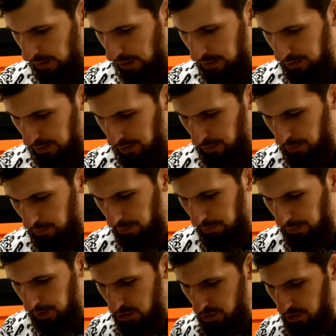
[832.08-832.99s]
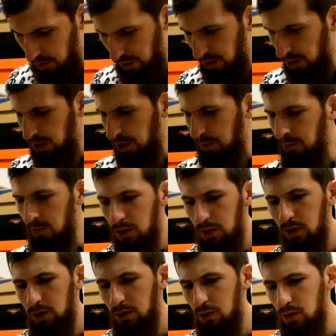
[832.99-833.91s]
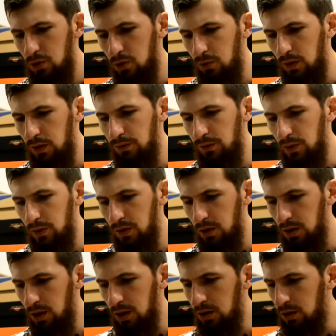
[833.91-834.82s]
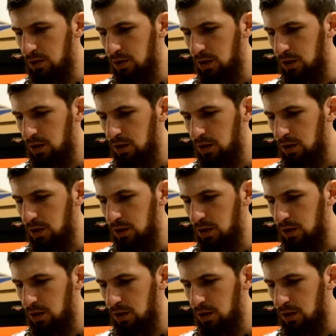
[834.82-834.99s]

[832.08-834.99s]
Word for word: ale tak sobie patrzę, zginam, co się łatwiej zgina.